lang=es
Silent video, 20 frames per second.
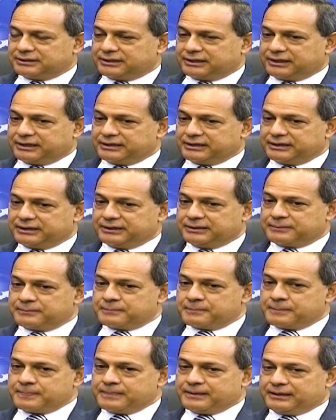que
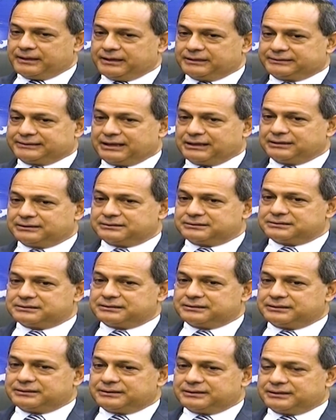están
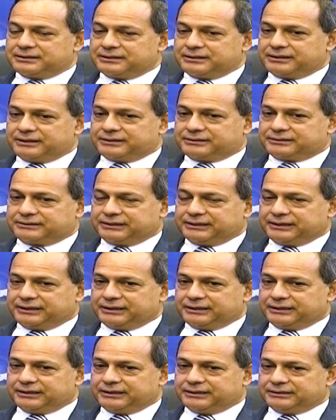
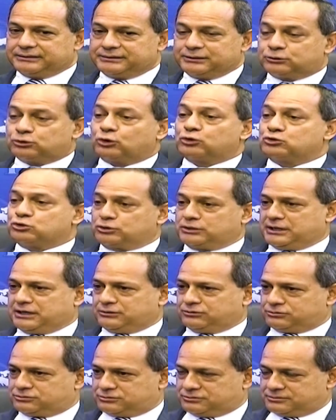este,
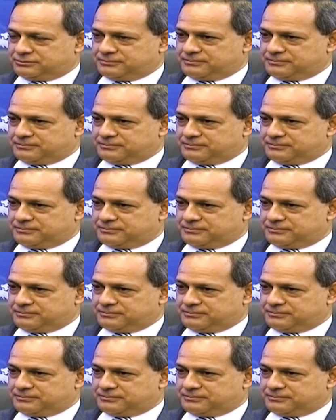distorsionados.